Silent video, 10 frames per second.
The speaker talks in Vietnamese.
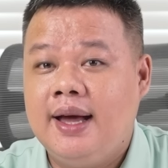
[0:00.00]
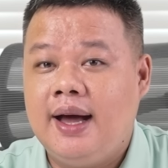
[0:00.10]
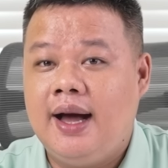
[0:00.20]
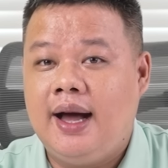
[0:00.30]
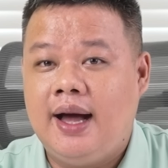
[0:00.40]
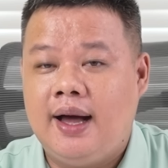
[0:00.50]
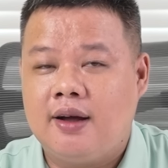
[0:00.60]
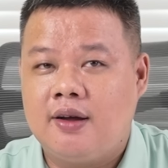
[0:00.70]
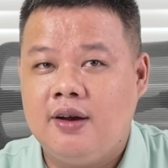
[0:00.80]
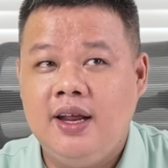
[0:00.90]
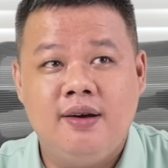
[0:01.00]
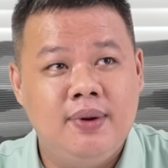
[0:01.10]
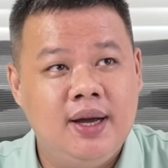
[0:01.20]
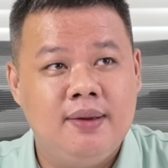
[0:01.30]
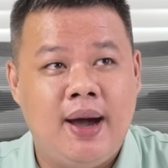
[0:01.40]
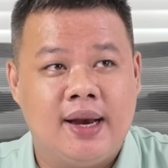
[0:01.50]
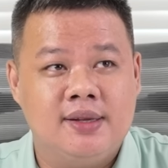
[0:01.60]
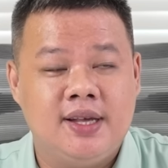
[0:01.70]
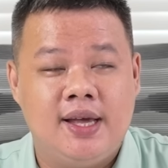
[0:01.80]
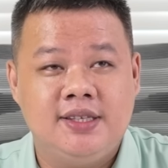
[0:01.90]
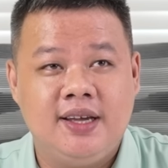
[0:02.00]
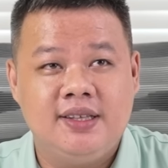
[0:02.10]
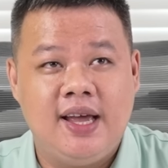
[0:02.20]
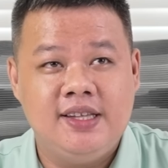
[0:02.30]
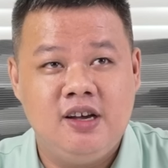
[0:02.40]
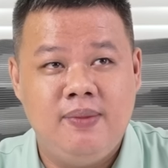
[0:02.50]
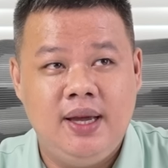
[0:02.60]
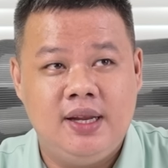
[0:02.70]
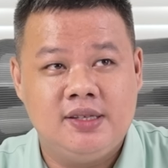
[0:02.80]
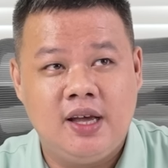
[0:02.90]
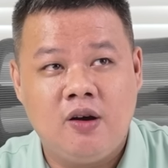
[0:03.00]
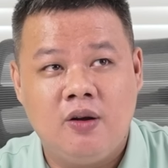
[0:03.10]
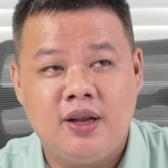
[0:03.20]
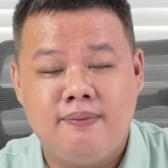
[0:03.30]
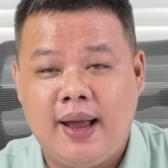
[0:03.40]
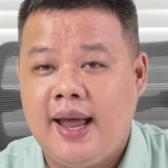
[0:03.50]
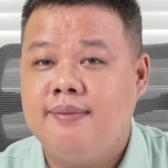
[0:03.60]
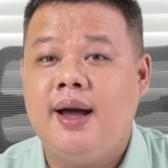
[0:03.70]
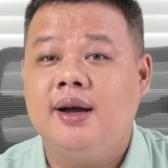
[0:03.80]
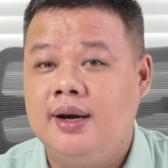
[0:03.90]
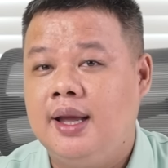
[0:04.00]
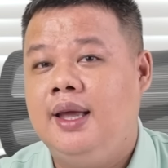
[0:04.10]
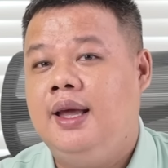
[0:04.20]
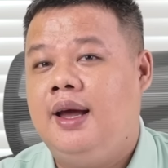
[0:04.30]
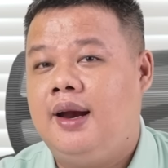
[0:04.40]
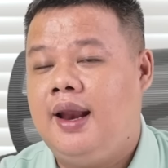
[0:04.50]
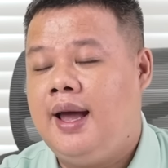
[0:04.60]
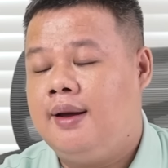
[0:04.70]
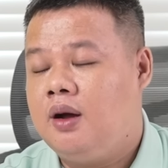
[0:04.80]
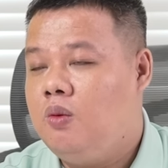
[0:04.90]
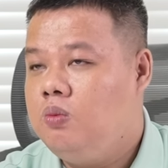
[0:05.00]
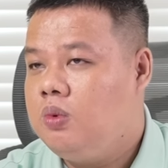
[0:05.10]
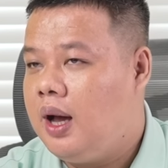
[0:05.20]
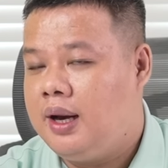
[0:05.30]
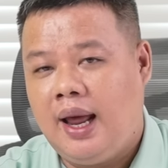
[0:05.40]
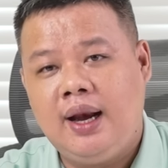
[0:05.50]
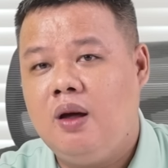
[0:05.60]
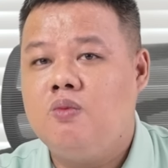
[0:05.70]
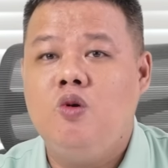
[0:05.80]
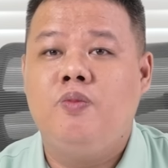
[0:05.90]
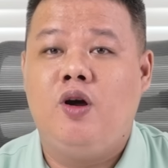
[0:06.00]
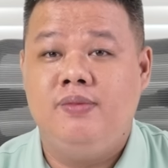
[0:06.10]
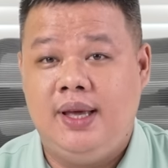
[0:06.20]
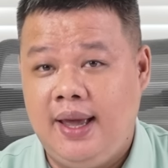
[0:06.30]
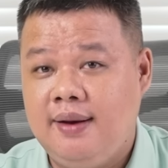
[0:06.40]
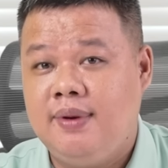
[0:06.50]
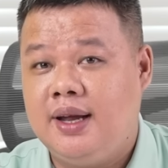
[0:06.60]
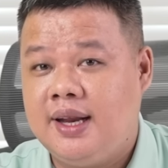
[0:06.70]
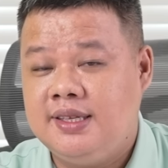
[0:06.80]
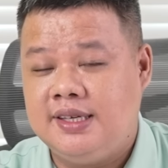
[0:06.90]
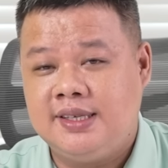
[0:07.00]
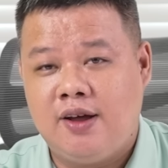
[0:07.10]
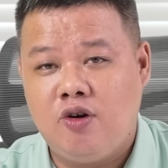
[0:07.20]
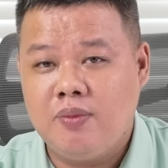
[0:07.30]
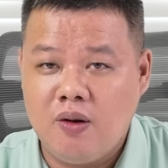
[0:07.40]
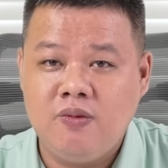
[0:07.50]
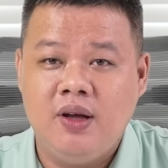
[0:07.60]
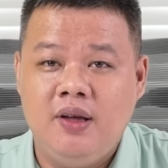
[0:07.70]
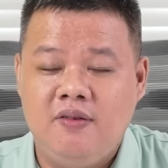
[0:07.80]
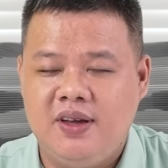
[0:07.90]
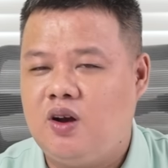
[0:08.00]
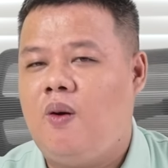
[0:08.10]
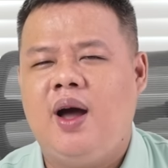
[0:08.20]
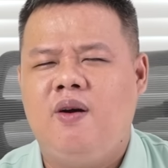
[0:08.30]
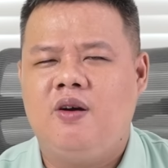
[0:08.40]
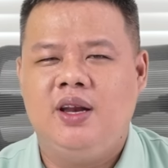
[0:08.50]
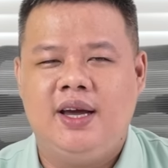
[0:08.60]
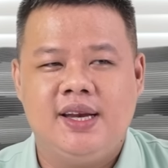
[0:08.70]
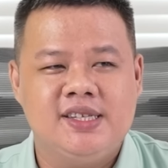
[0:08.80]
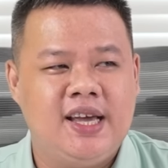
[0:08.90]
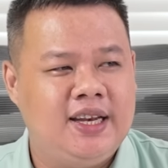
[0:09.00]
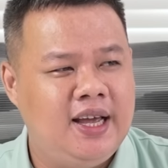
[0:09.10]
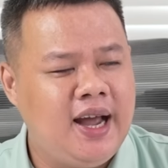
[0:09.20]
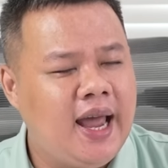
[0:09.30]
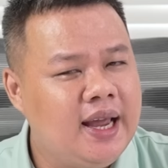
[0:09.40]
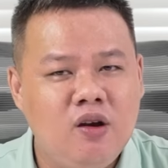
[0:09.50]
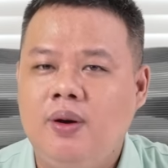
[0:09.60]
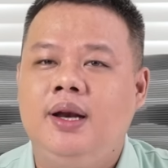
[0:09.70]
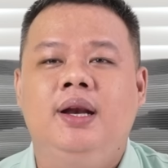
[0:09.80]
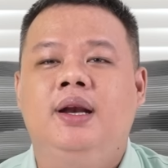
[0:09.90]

à, Có thể là mười bản xài sách tay Xiaomi thì sẽ có tầm hai ba người là không cần unlock up ROM gì hết, mà người ta chỉ xài ROM gốc Việt hóa, hoặc có thể người ta xài tiếng Anh luôn.